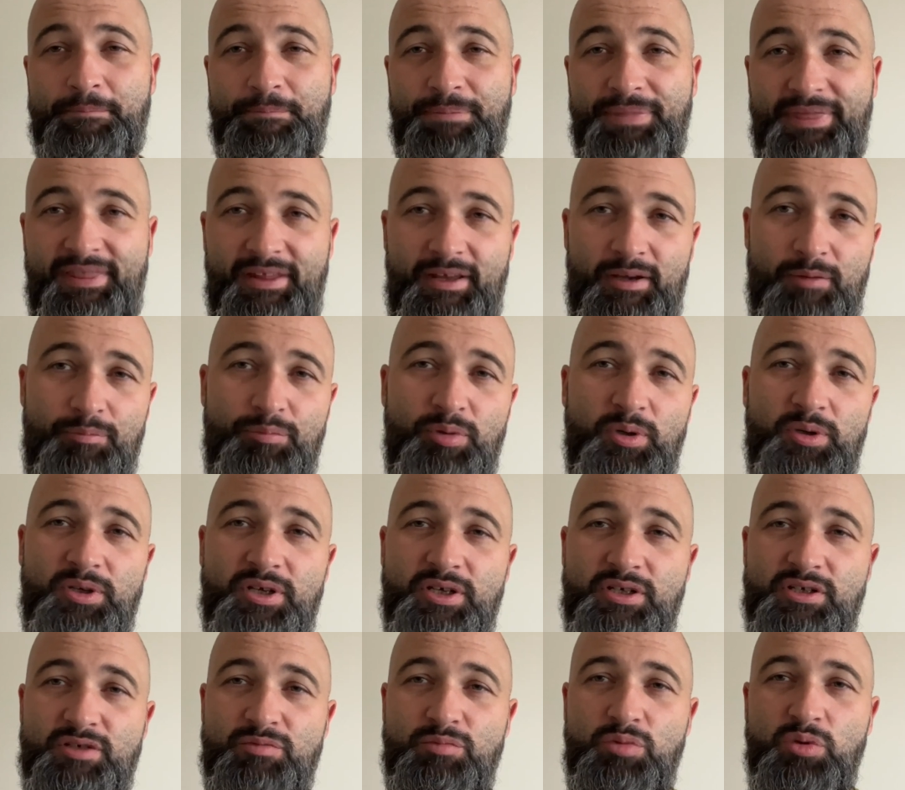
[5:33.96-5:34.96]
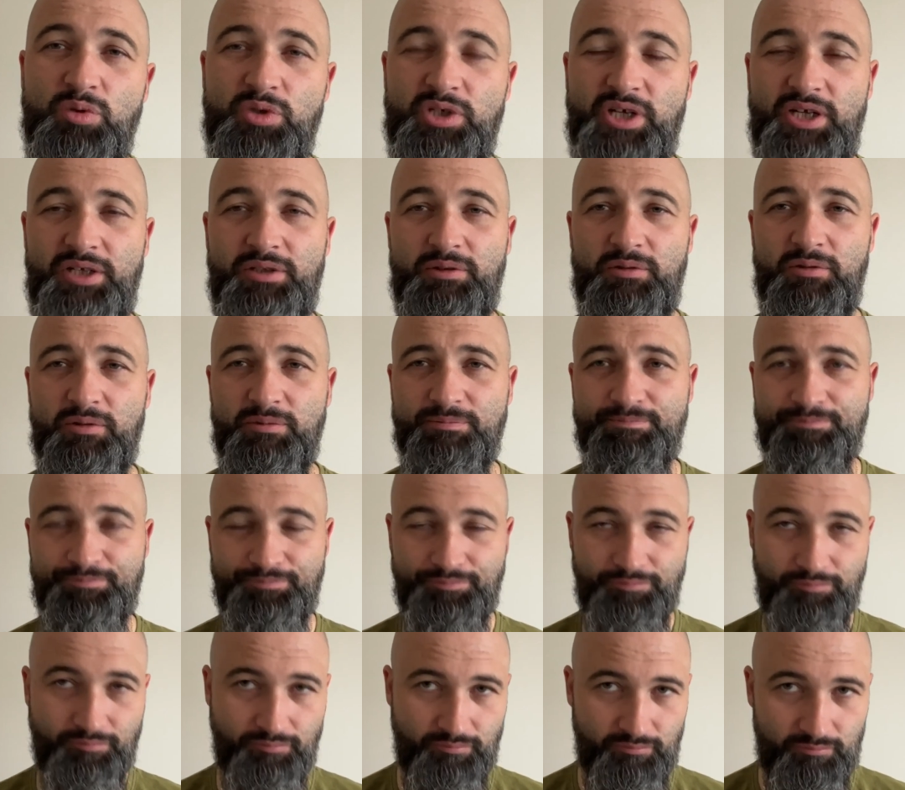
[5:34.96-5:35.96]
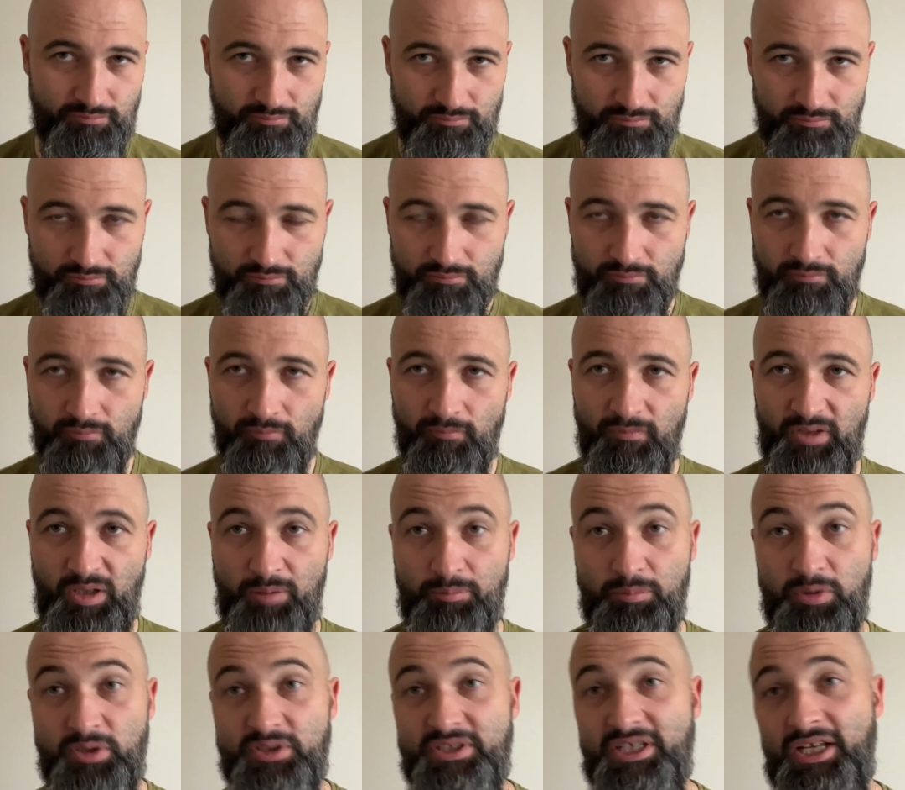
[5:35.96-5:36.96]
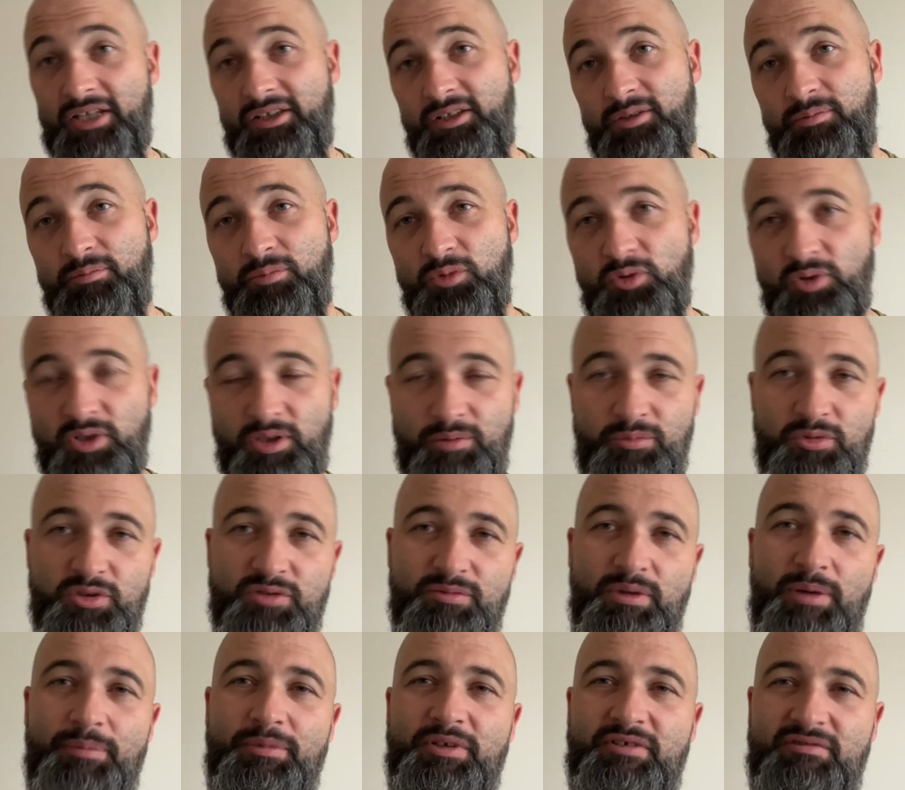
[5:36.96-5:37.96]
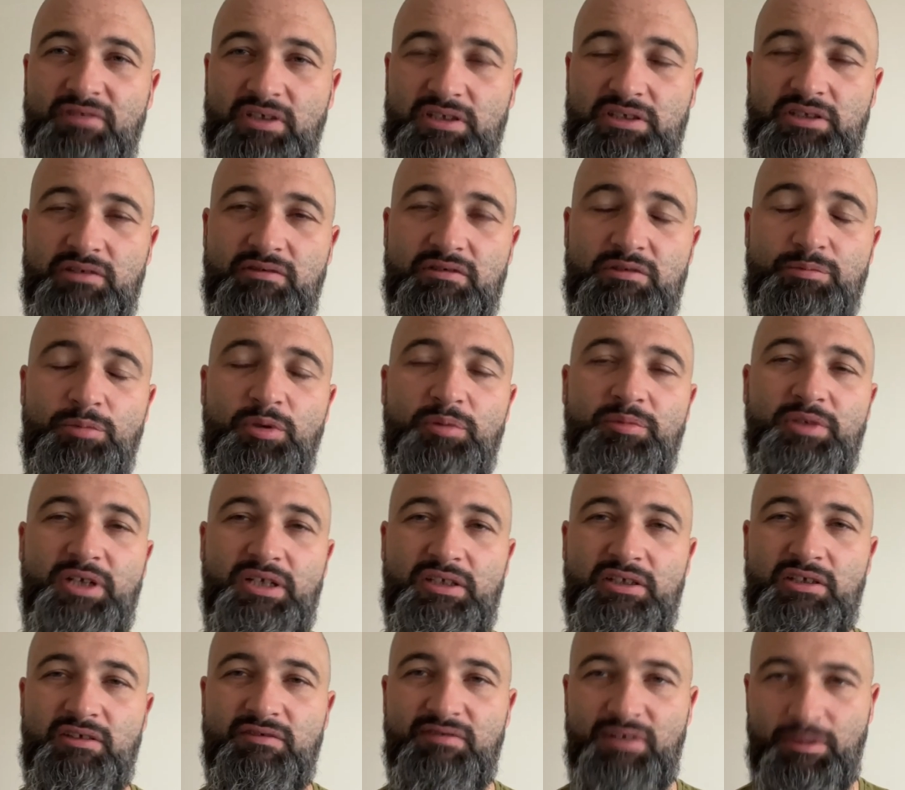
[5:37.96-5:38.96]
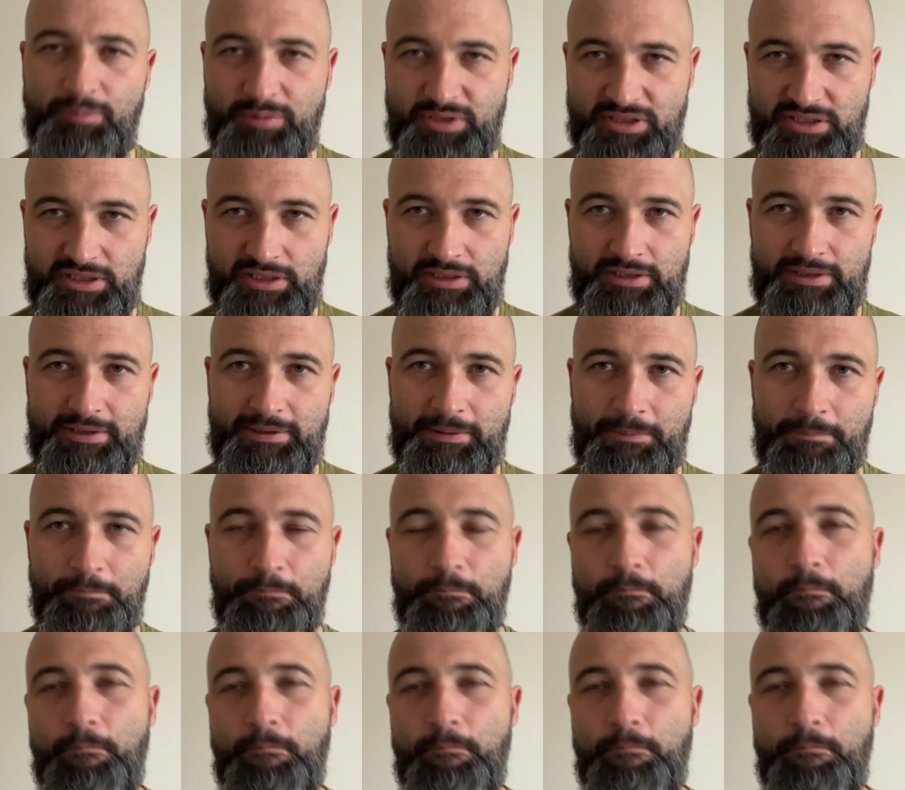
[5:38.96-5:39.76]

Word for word: e, po jej zburzeniu, bo za tym murem już mamy właśnie wspomniane dwa meczety,